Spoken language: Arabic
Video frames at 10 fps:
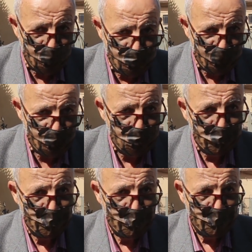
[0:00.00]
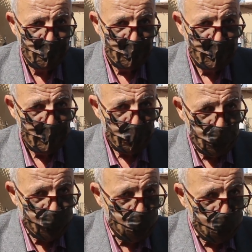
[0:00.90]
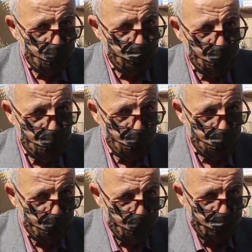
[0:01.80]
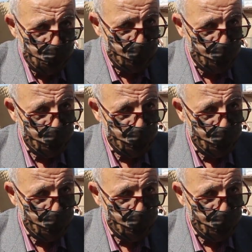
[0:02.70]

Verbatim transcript: الانسان. هو تواجدي اليوم ضمن